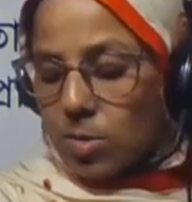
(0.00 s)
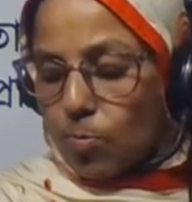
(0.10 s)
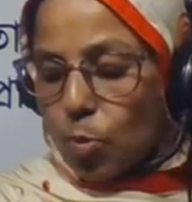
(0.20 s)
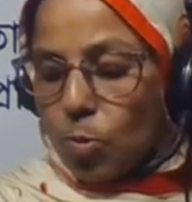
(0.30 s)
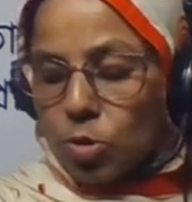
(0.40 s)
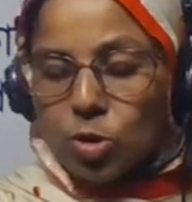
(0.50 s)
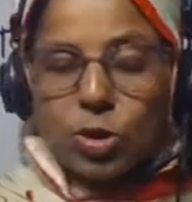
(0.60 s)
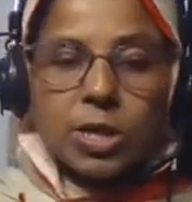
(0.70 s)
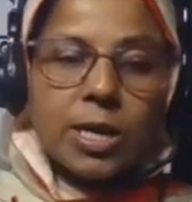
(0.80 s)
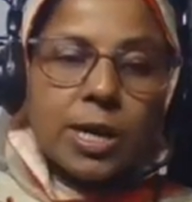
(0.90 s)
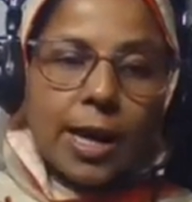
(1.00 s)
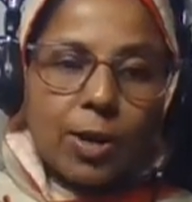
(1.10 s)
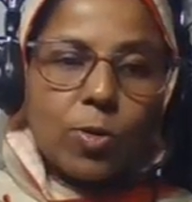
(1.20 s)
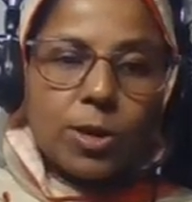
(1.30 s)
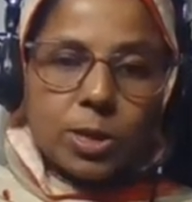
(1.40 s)
প্রবন্ধটি কেন
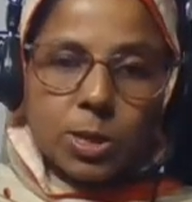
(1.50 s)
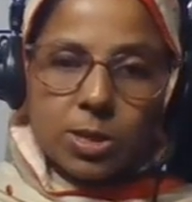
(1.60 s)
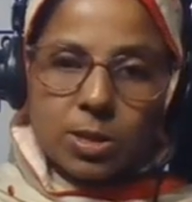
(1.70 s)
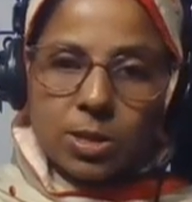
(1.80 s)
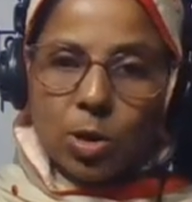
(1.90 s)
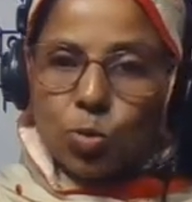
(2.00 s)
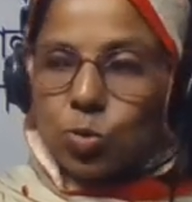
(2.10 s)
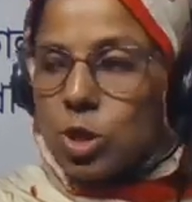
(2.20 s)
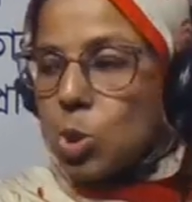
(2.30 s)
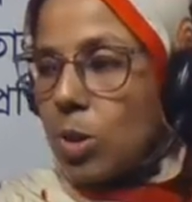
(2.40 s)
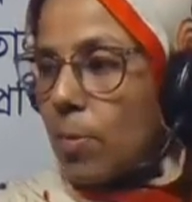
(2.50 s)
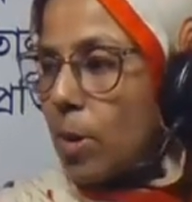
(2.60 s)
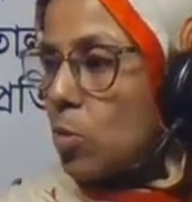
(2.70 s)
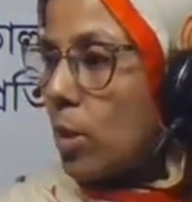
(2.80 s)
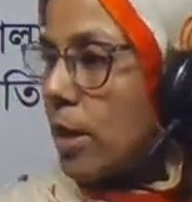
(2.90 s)
লিখেছেন তার উদ্দেশ্যটা আমরা
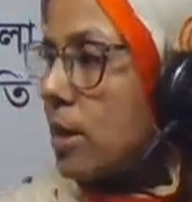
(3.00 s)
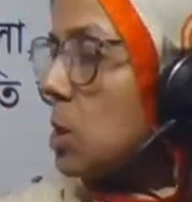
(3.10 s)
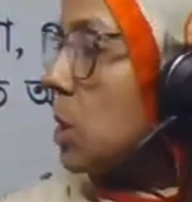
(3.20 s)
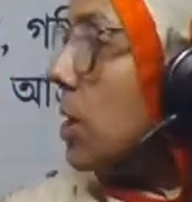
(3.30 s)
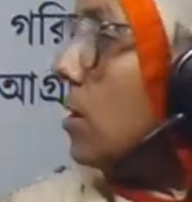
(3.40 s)
একটু দেখে নিচ্ছি